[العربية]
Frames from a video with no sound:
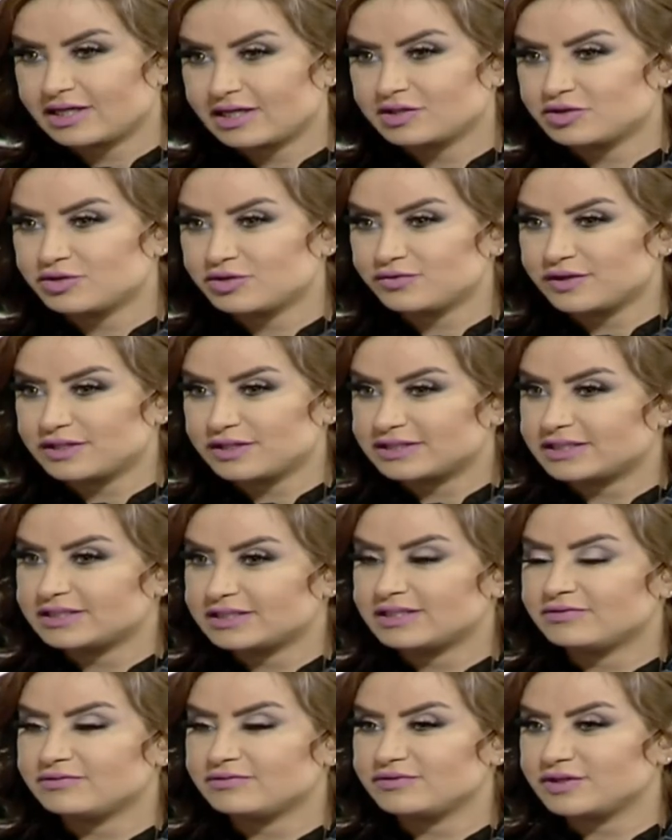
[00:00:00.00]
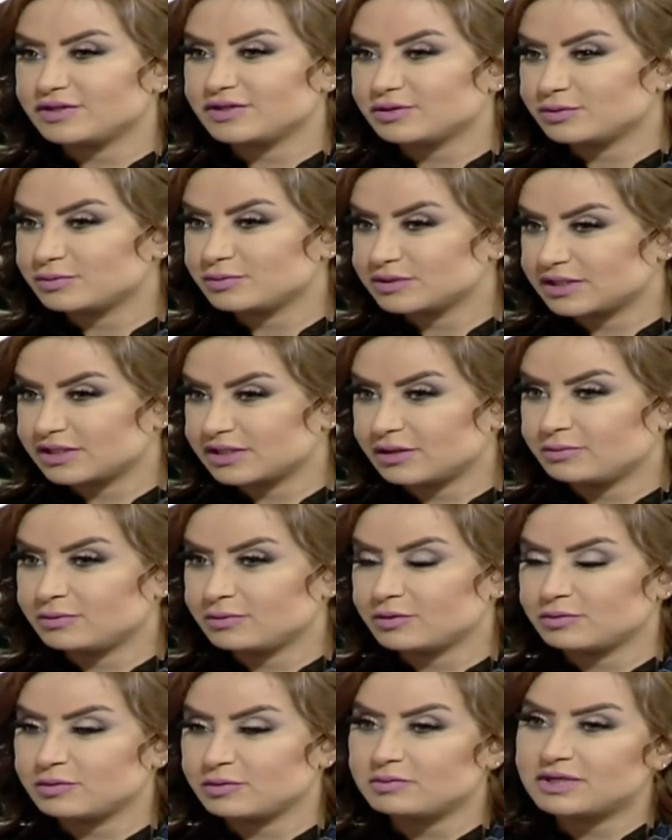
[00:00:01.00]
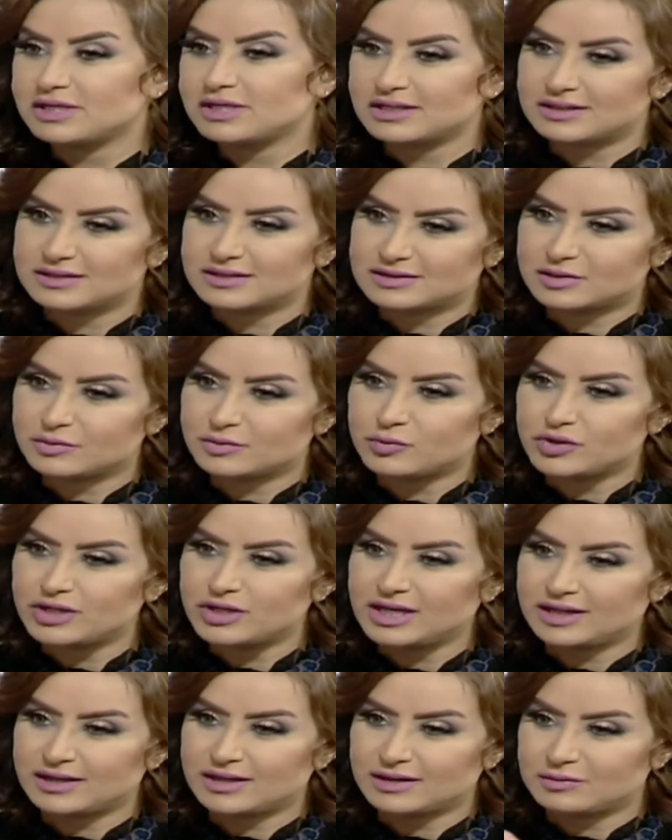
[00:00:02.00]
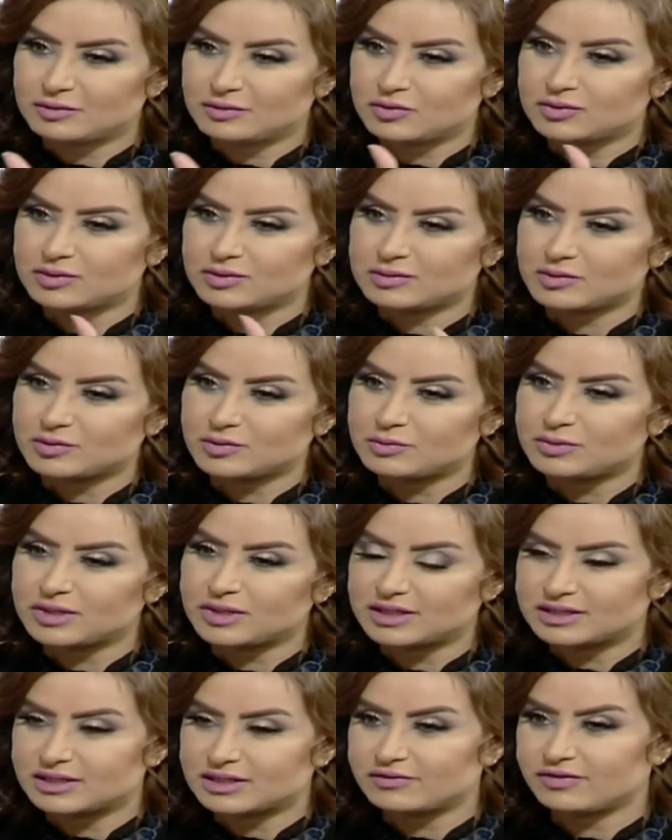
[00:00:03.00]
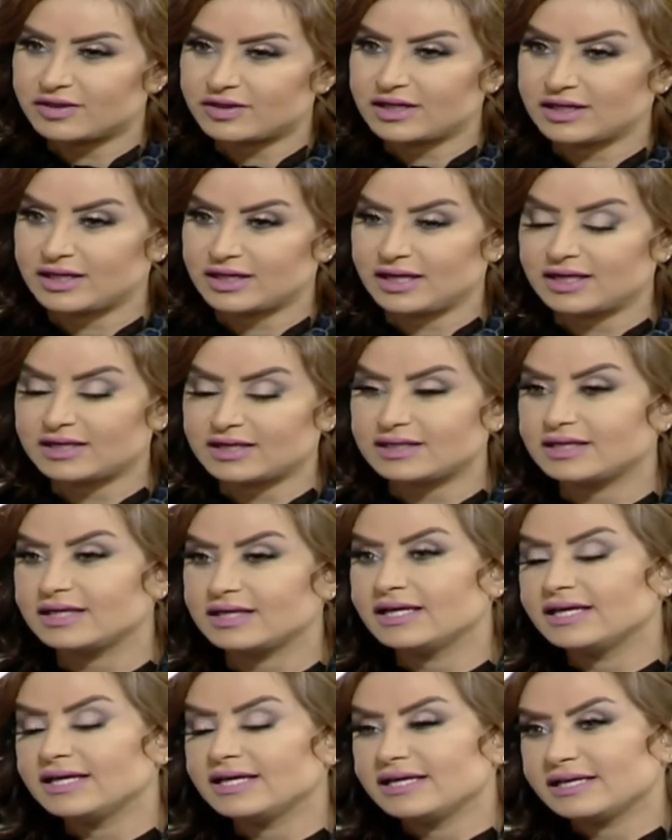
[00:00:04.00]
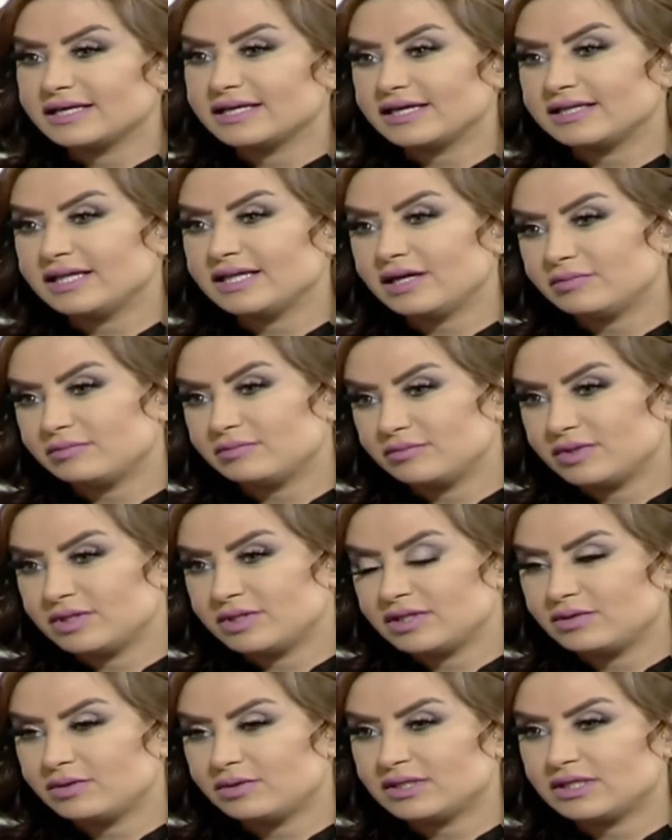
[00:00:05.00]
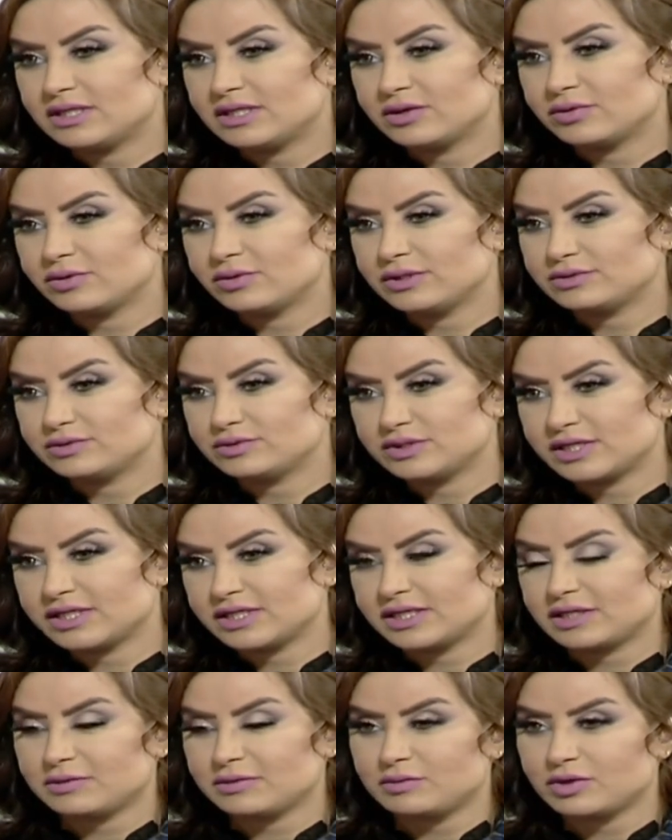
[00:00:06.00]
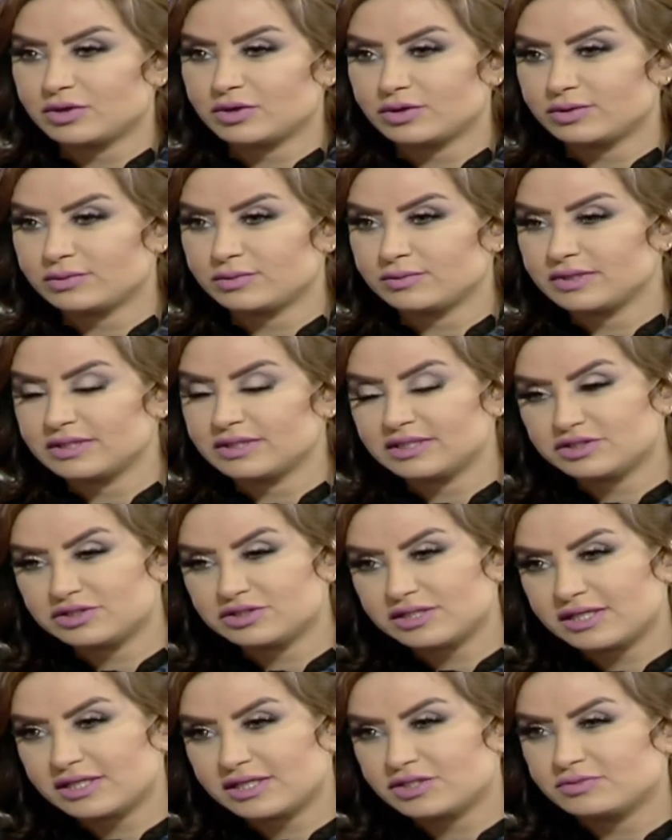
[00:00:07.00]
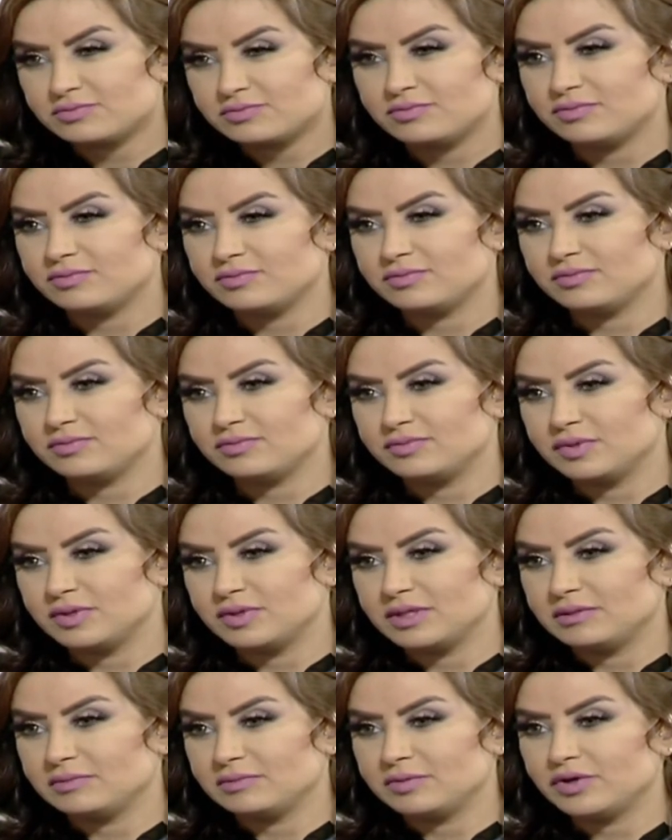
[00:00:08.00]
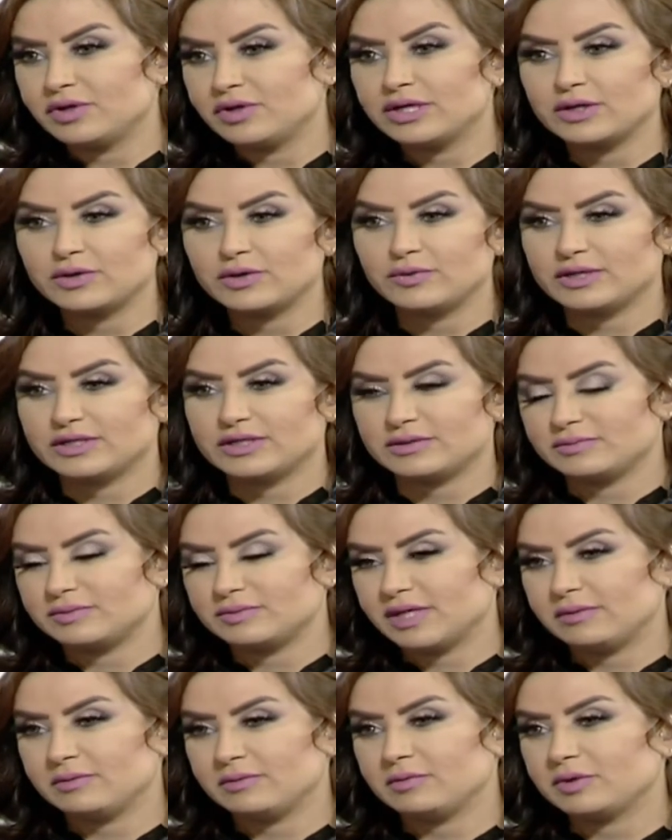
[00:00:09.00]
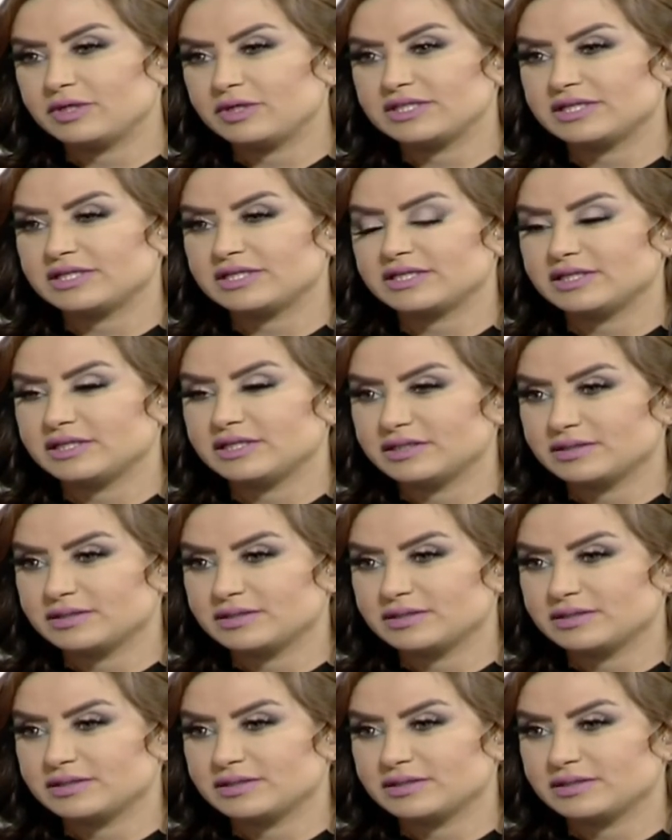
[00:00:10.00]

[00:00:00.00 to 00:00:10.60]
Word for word: نشوفها تهتم فيهم وتدعمهم يمكن التمويل هذا يمكن يكون من اطراف ثانيه لكن صح. كدعم من دوله الكويت وتكريم لكم ايش رايك بدور الكويت بدعم المخترعين؟